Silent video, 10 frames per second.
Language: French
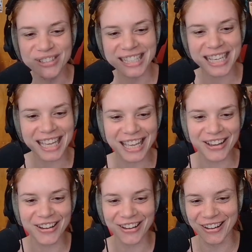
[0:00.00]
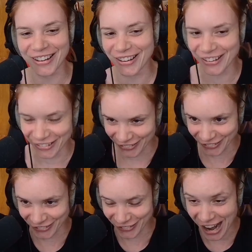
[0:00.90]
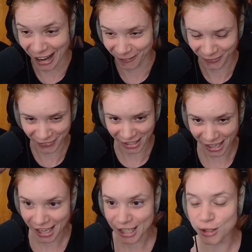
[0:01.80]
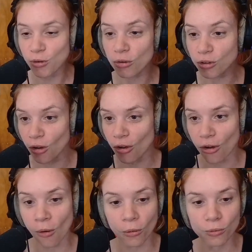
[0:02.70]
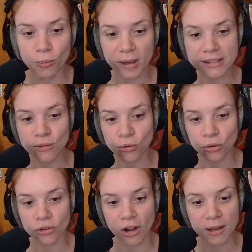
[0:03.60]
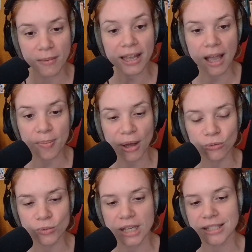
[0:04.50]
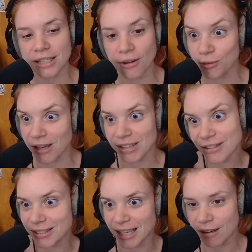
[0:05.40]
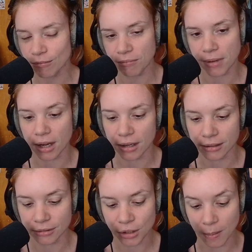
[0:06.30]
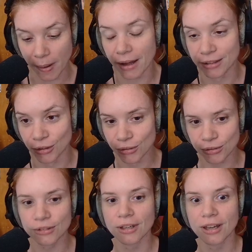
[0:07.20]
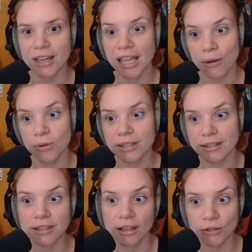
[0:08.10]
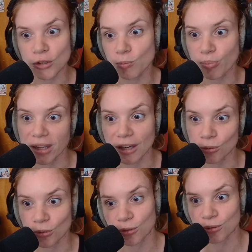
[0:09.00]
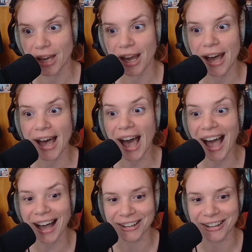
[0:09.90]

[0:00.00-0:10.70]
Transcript: écoutez, euh, voilà. Donc, euh, on nous passait ce truc dans les mains et après, on nous a dit Vous savez ce que c'est Ben, je sais pas, un os. Et oui, c'est un os pénien d'ours. Ah